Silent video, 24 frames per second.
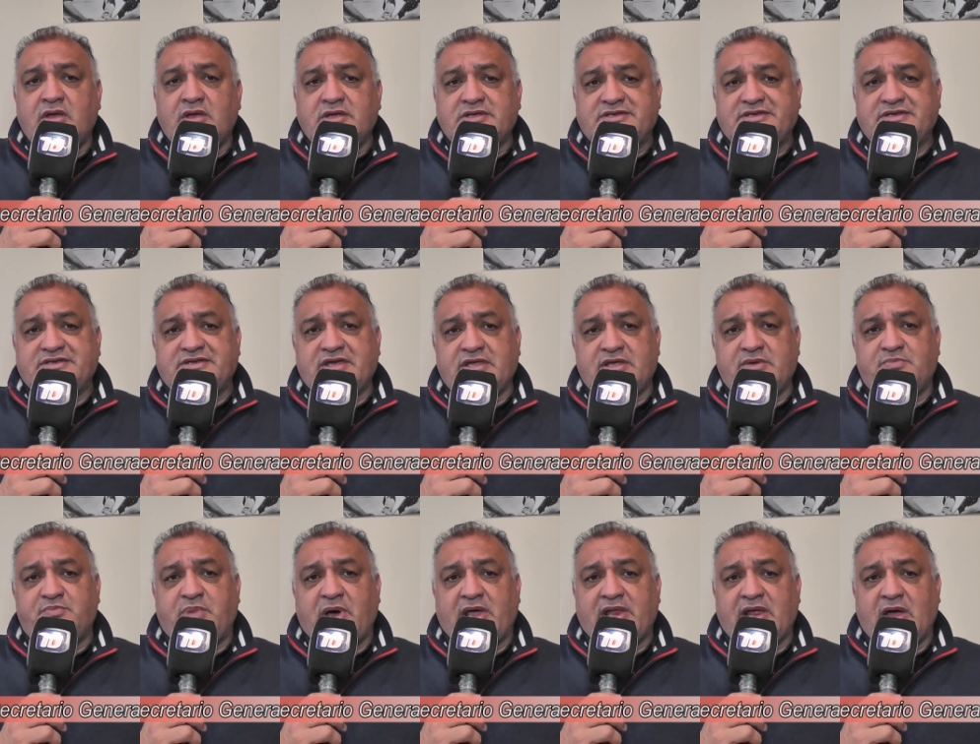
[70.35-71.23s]
si se
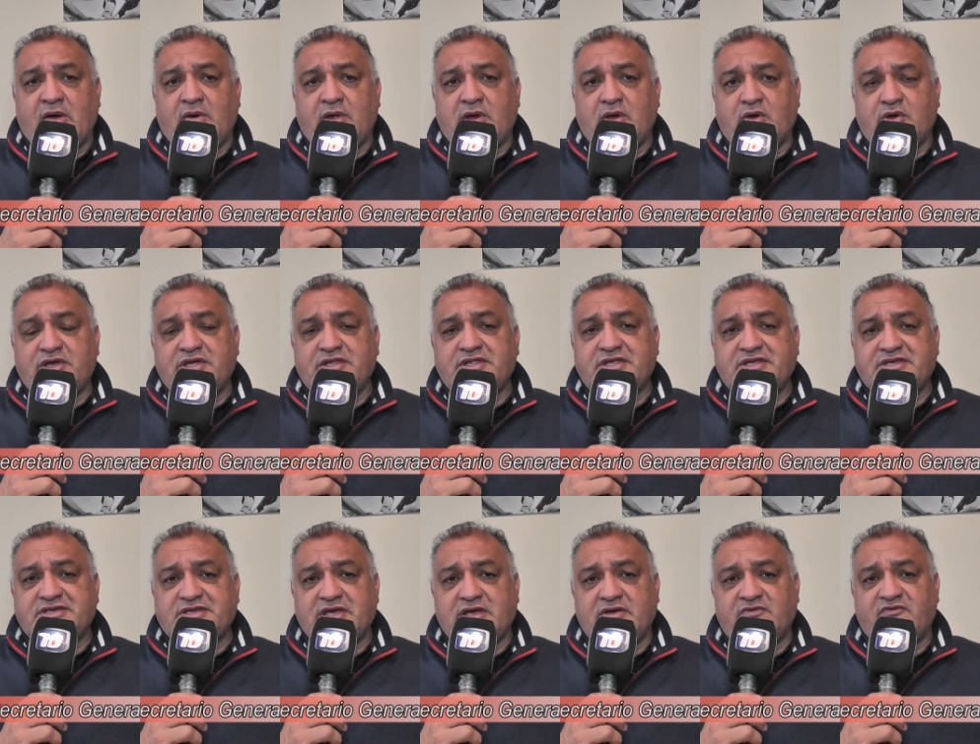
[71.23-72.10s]
disparaban los
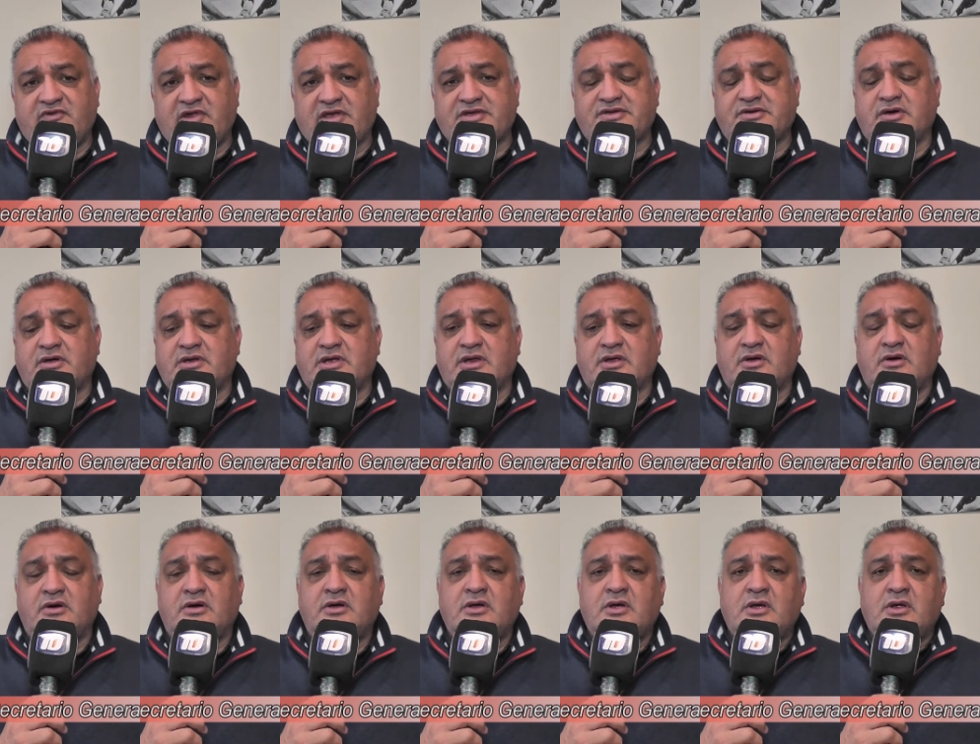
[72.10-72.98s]
índices
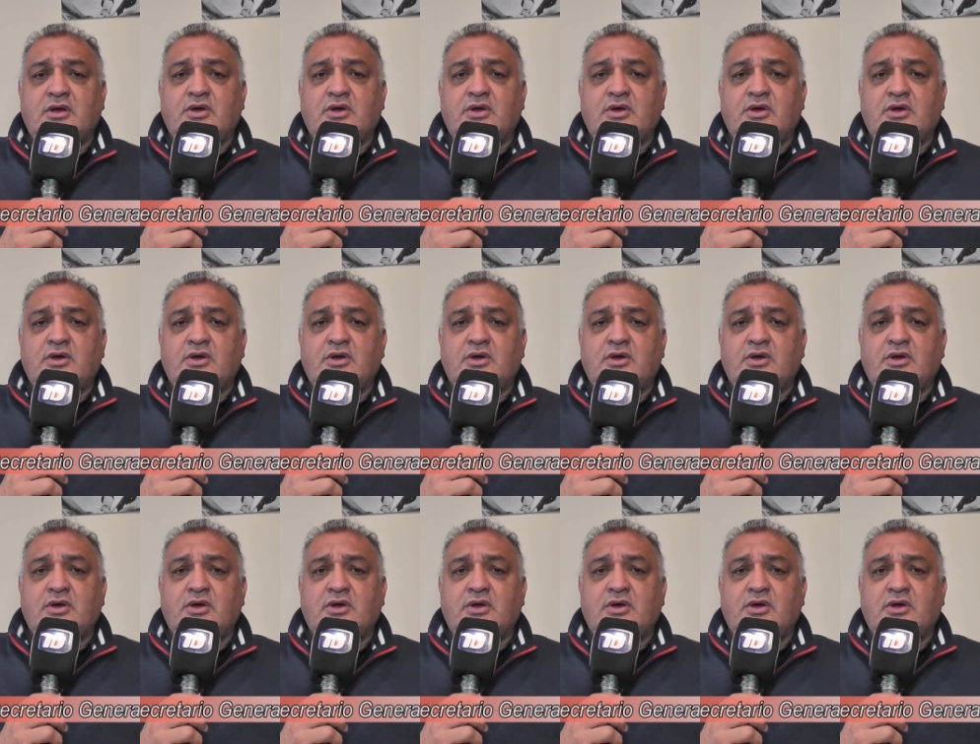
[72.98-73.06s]
inflacionarios,